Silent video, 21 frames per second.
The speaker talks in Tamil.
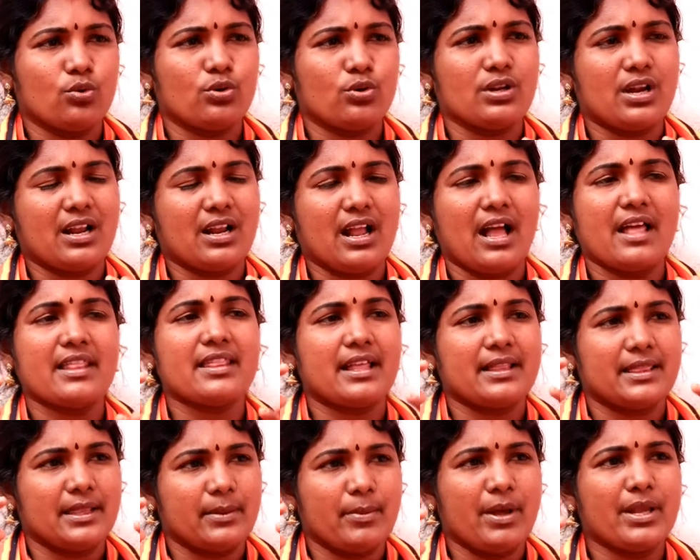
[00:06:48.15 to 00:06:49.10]
கொட்டுறாங்க
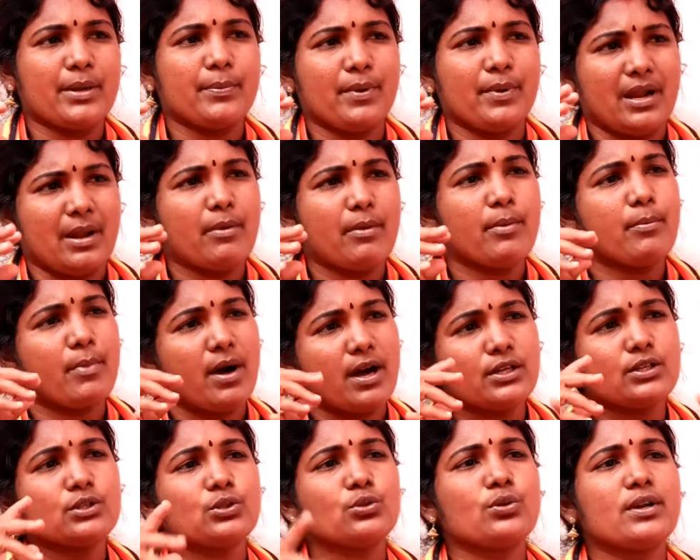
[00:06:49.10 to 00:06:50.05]
அதை அந்த மாதிரி பண்ணலாமல்
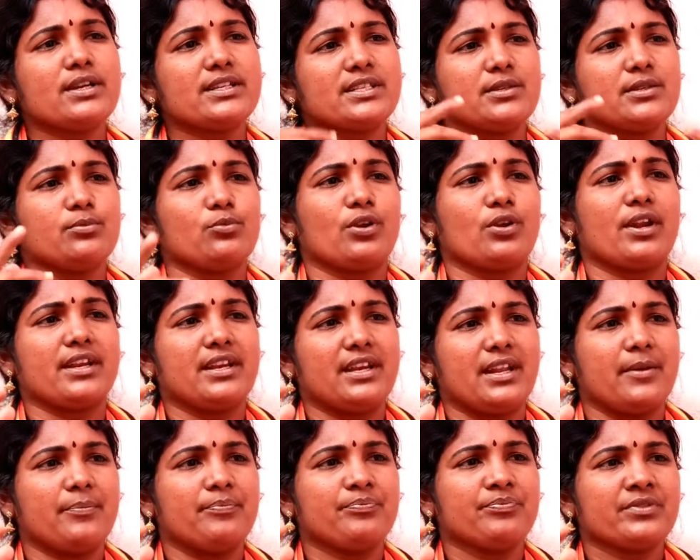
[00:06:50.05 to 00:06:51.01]
மறுசுழற்சி
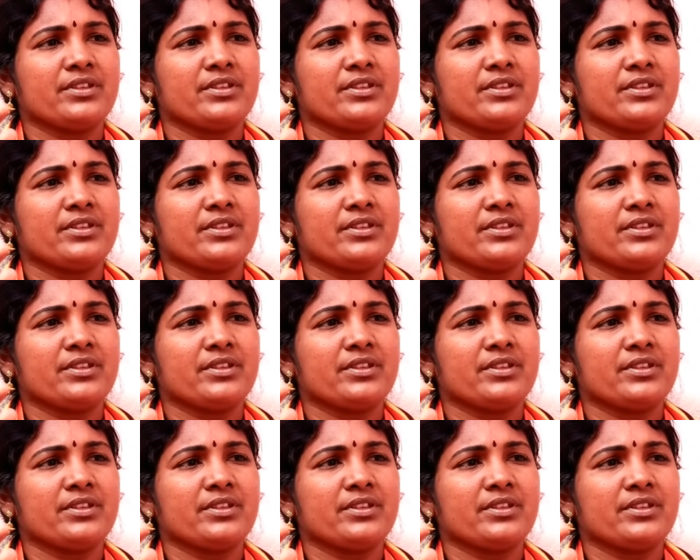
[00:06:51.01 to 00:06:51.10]
முறையில்